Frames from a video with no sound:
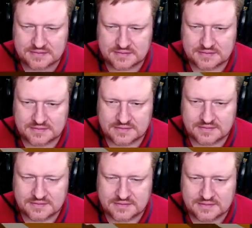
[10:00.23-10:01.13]
Ne?
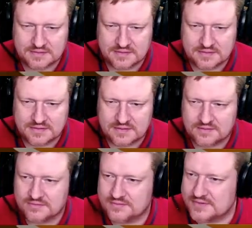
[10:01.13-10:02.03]

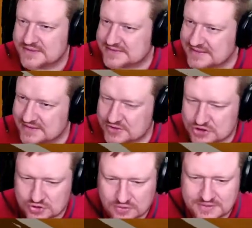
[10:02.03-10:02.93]
Ich denke
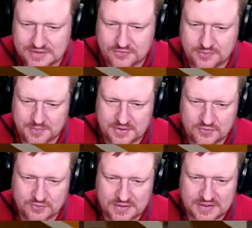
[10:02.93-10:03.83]
schon, dass wenn das
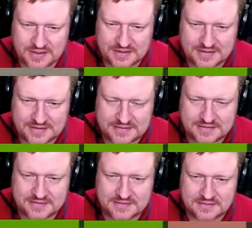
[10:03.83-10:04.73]
vergleicht,
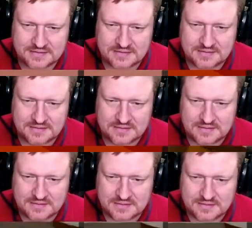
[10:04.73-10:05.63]

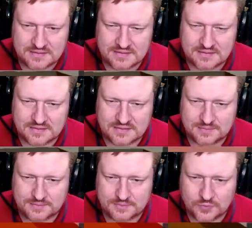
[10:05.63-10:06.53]

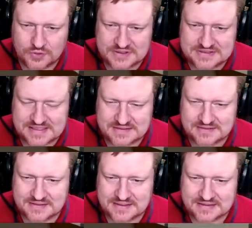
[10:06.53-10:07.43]
ähm, und die
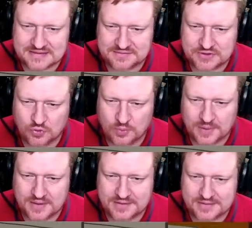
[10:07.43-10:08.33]
seltenen Erze wie
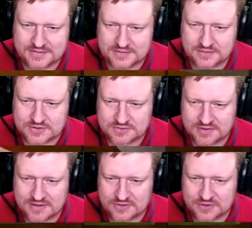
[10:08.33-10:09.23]
Kobalt und so
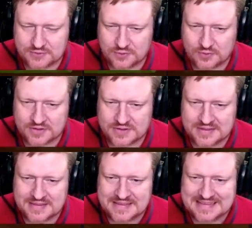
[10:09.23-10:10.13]
weiter und so fort,
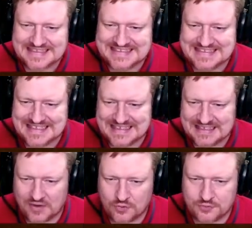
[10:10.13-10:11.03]
die gehen ja
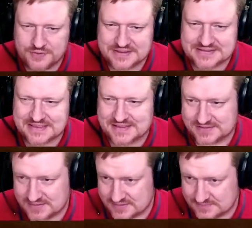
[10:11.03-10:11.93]
auch viel seltener.